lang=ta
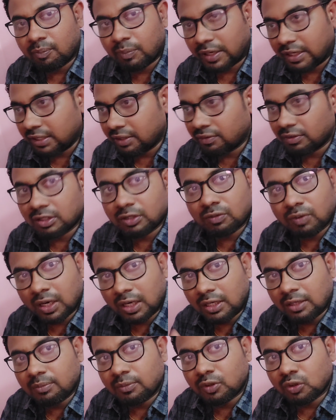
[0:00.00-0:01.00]
பையன் வந்து
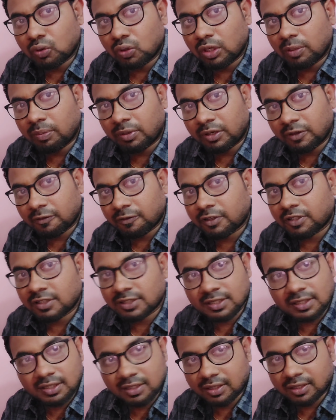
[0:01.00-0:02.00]
வால்யூம் டூவில் இப்போ
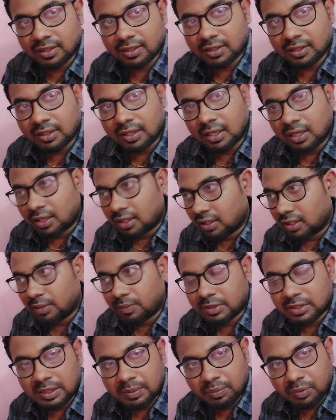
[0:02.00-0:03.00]
டிஃப்ரென்ஷியல் இருக்குது
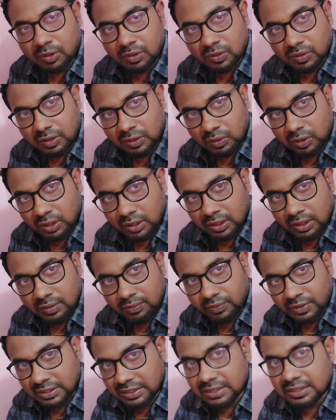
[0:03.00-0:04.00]
இப்போ சப்போஸ் வந்து ஒரு
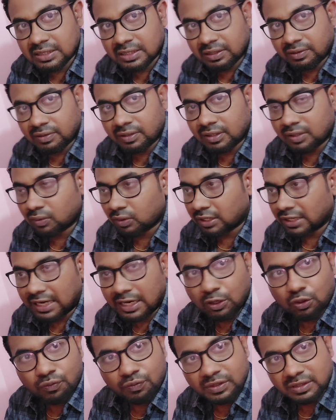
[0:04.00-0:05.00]
ஃபிசிக்ஸில் வந்து ஒரு
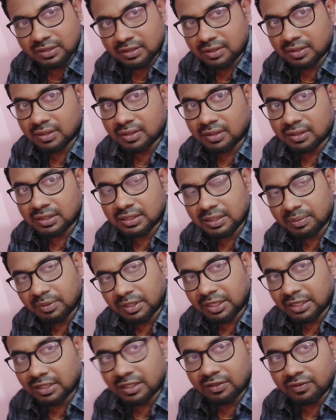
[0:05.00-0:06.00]
நேனோ ஃபிசிக்ஸ் இருக்குது
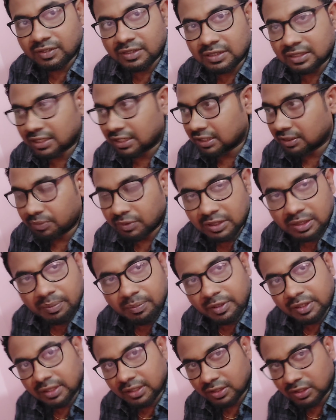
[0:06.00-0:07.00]
செமிகண்டக்டிவ் இருக்குது அதை பற்றி
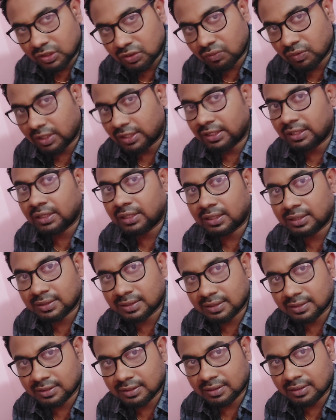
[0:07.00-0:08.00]
எப்படி தெரிஞ்சுக்குவோம் ஹையர்
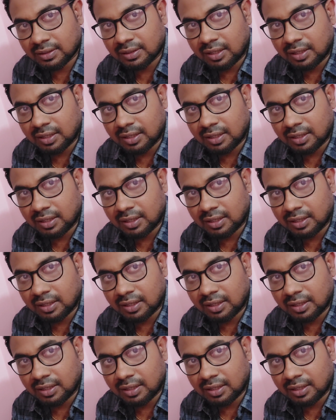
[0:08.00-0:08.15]
கிளாஸஸ்